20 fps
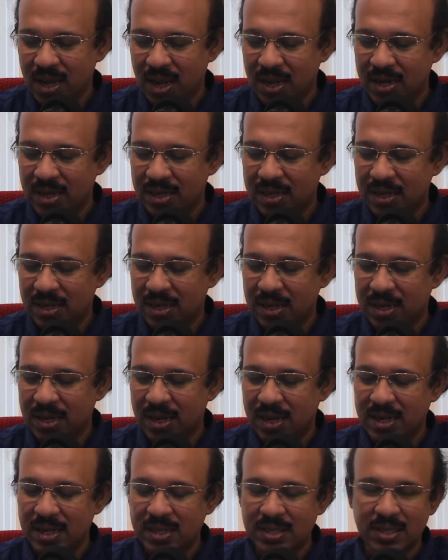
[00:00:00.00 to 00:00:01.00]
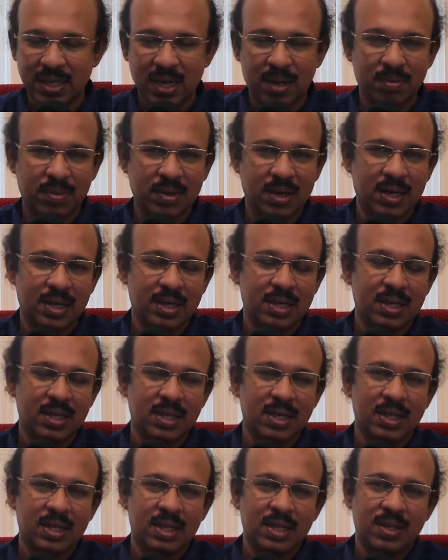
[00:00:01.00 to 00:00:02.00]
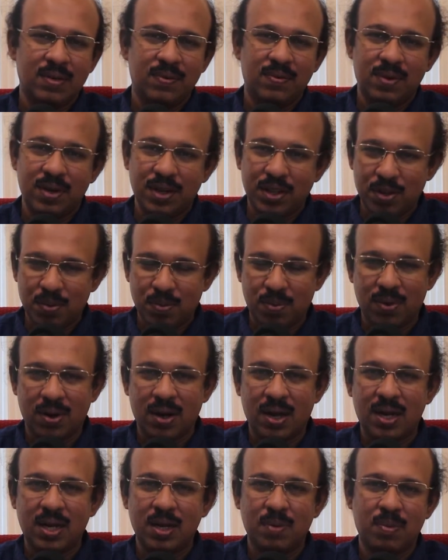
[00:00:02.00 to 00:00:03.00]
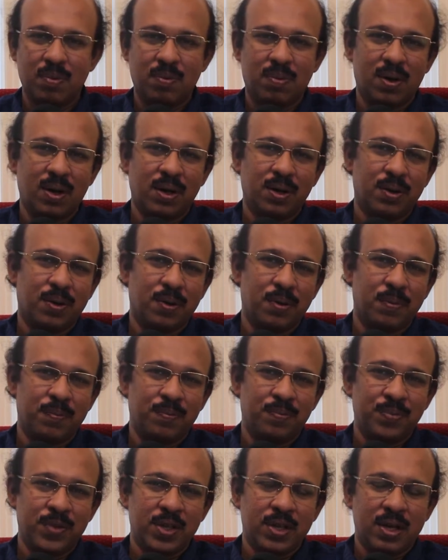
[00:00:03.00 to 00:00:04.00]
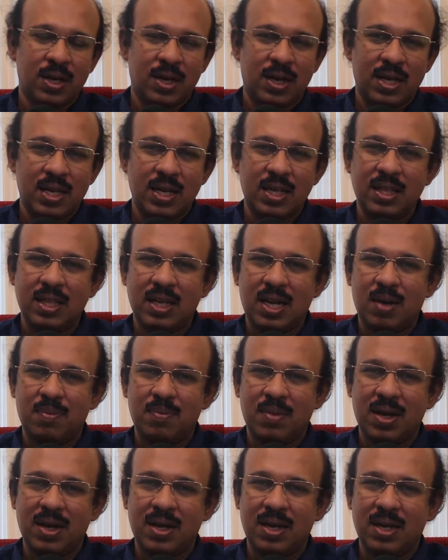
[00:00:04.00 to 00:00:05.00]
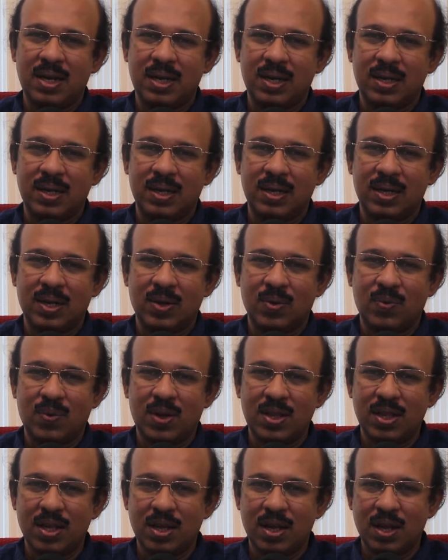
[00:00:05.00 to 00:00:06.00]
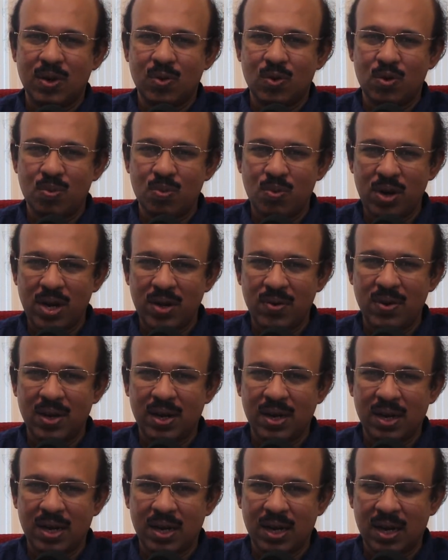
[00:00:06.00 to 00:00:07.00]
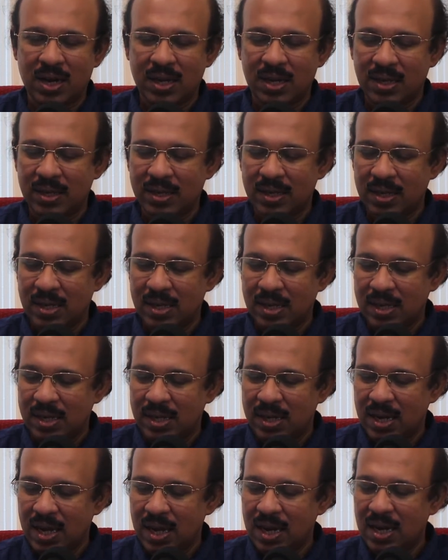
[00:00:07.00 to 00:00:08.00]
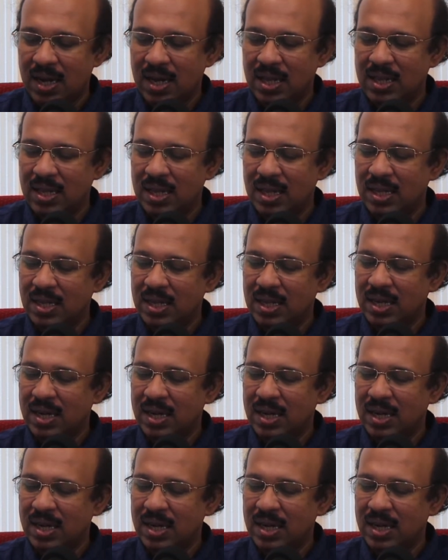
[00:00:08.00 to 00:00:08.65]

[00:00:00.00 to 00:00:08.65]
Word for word: அறியத்தக்க கனியை சாப்பிட்டான் விழுந்து போனான்னு நம்ம பார்க்குறோம் அதுலேருந்து நம்ம வந்த ஒரு முடிவு என்னென்னா நல்லது எது